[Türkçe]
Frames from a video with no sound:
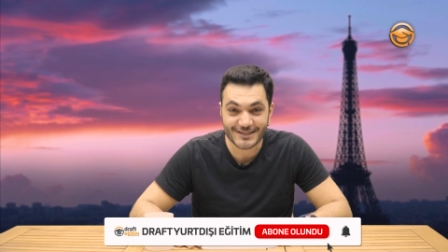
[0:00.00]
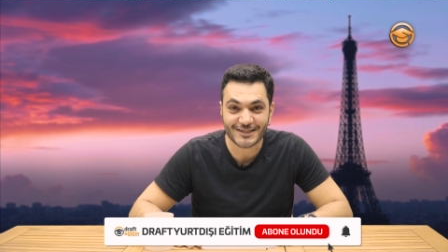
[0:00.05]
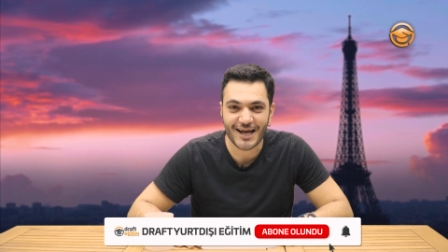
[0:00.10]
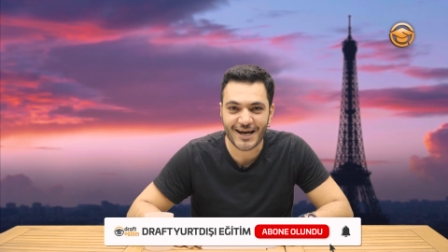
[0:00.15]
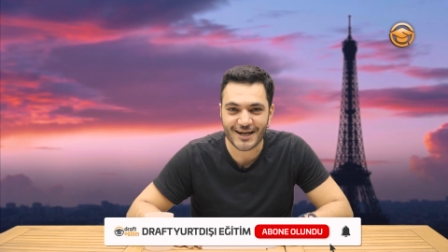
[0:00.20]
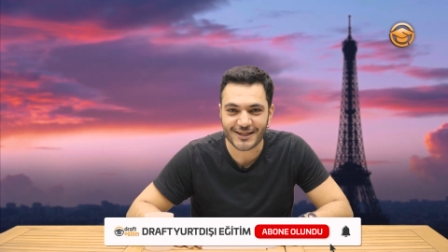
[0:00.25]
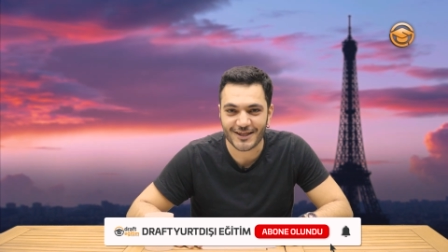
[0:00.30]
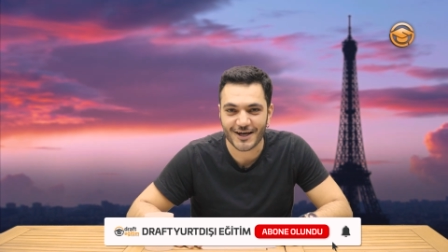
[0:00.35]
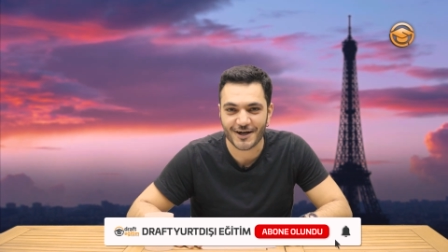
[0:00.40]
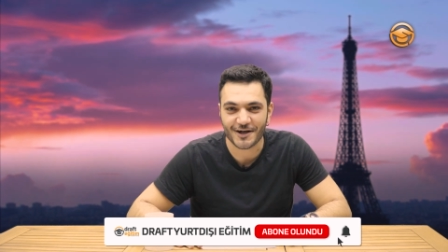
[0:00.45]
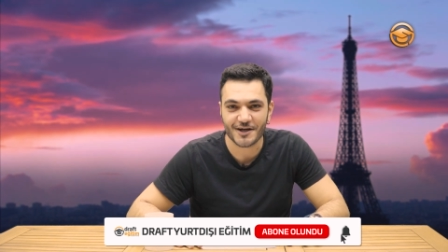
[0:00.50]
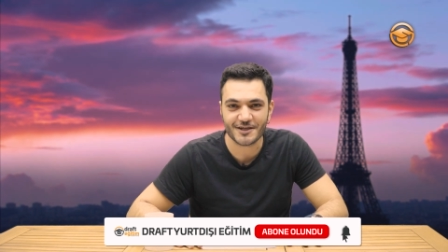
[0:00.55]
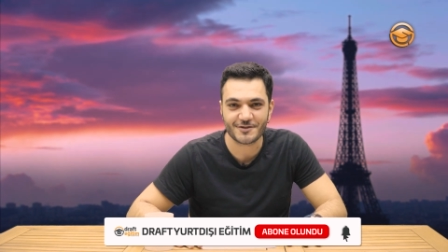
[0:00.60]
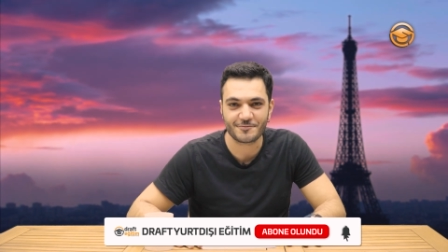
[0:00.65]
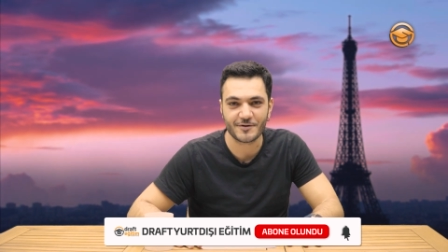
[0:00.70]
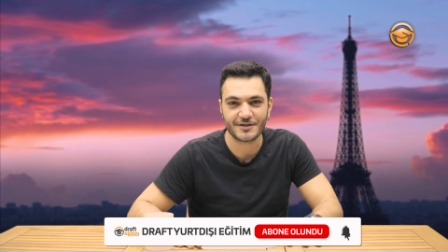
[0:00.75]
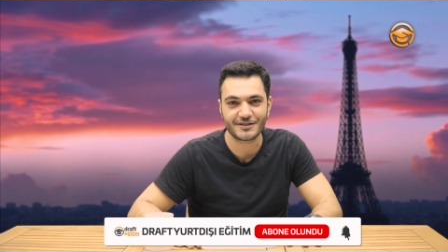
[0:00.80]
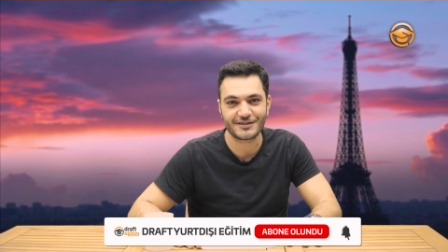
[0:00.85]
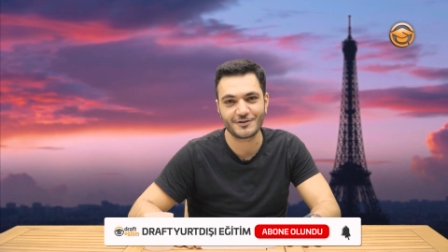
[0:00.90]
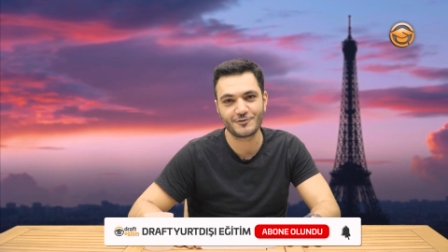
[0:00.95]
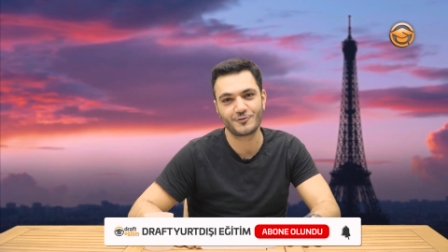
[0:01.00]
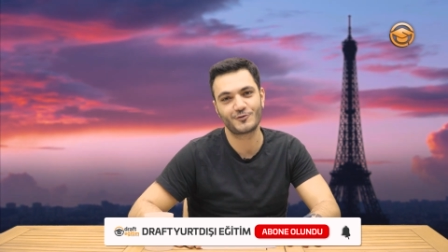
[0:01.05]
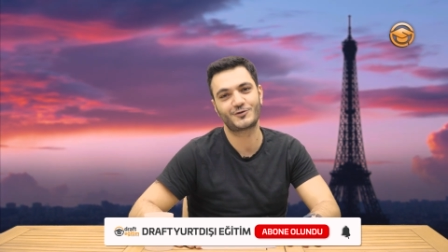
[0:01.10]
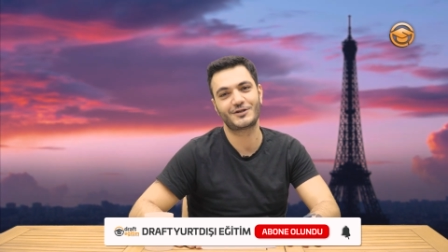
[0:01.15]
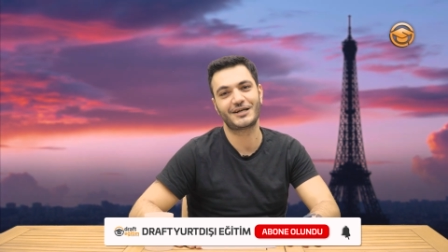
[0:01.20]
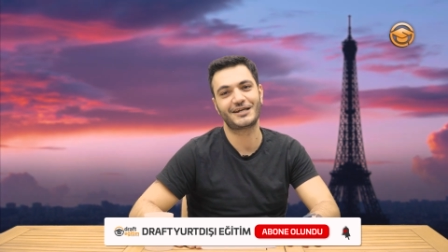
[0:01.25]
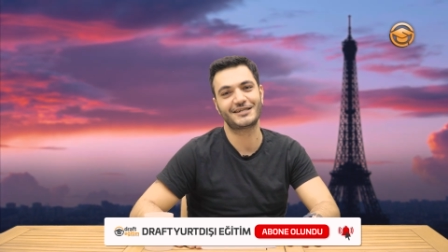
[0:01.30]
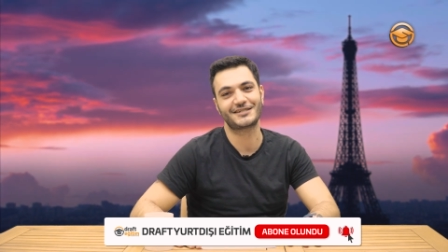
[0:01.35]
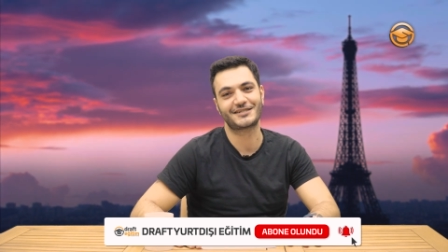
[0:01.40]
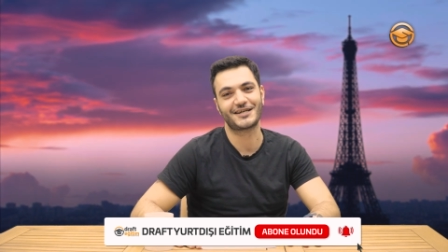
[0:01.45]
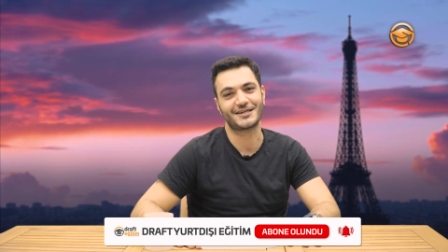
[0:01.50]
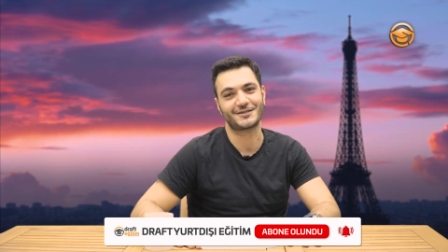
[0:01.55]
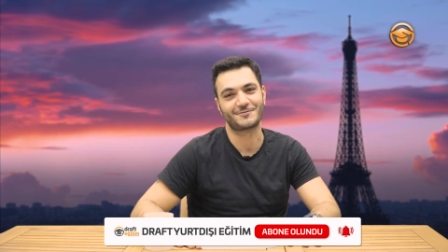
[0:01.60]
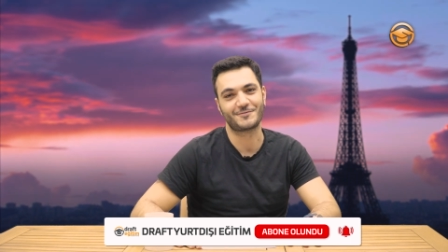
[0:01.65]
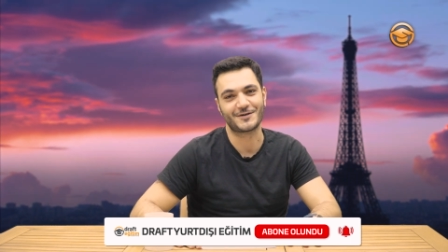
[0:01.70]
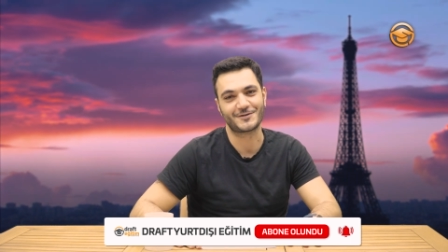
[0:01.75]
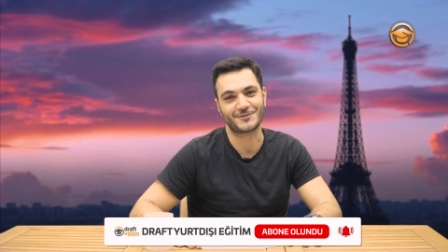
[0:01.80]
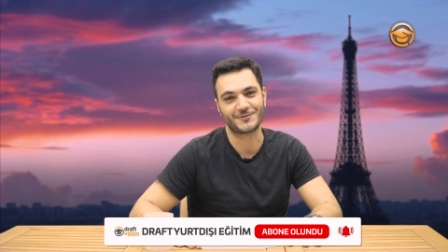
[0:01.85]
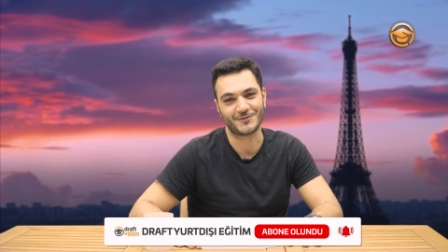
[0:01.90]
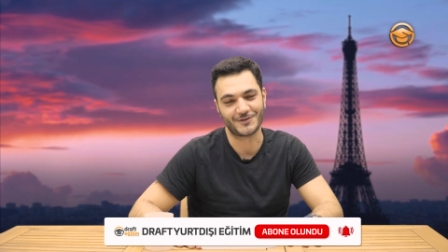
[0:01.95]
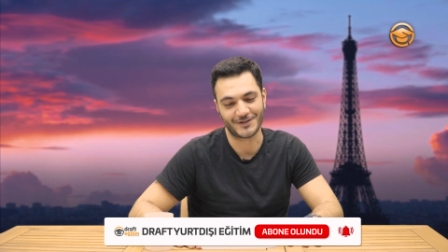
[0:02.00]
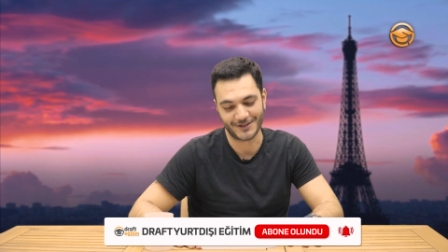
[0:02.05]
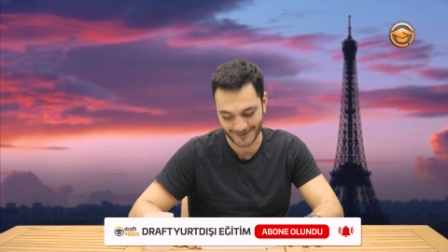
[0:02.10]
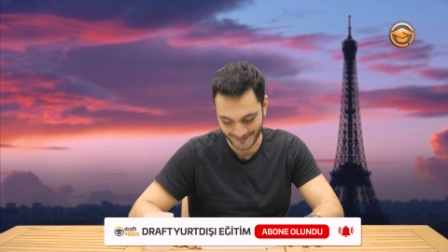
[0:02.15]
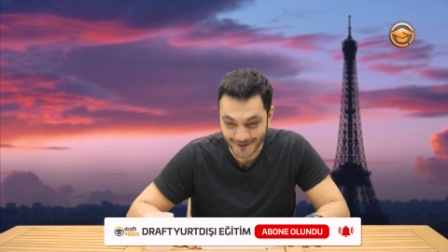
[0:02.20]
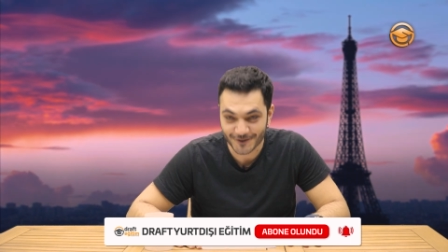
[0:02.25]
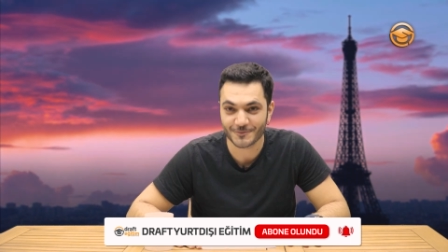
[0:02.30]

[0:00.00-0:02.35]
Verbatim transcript: Askerlikten kaçmak için yüksek lisans başvuruları.